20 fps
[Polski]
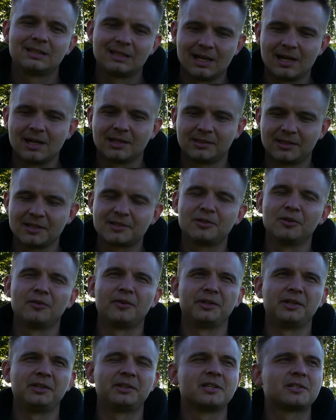Tak,
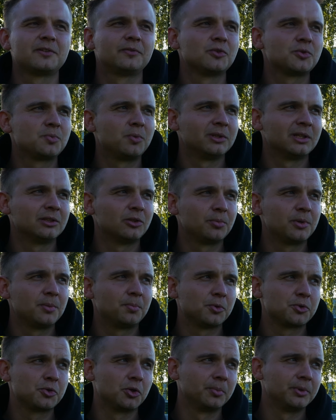zdecydowanie intensywność była na
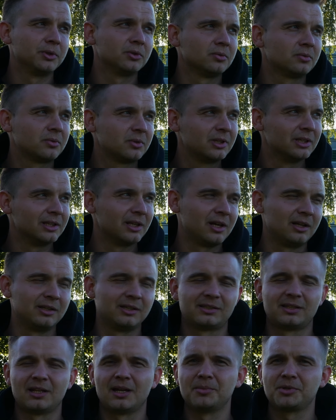dobrym poziomie. No,
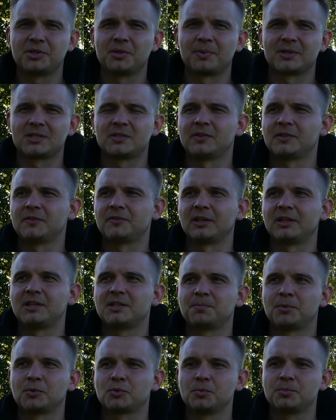generalnie staramy się pracować w
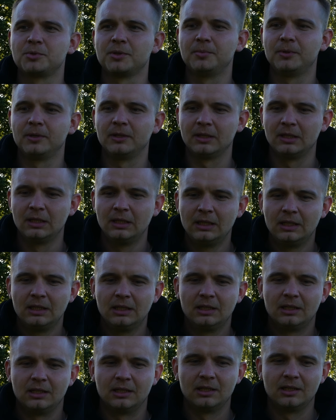taki sposób, żeby
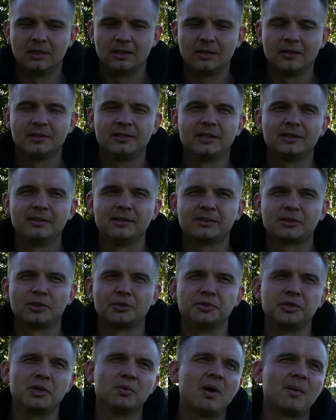e, z jednej
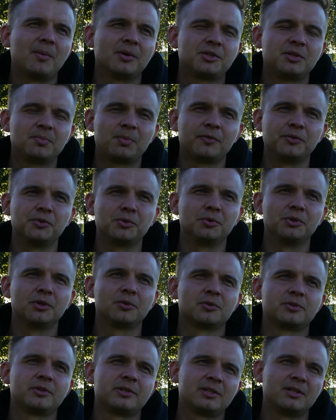strony nie łamać się po wyniku
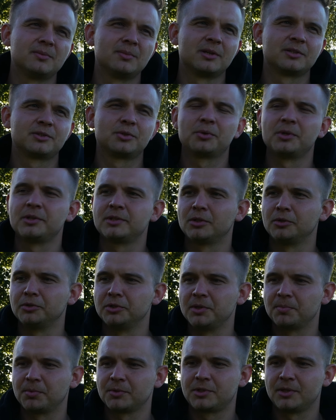niekorzystnym, a z drugiej
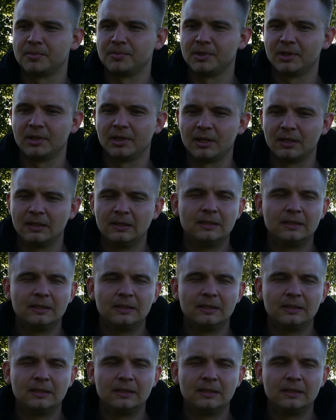strony niepotrzebnie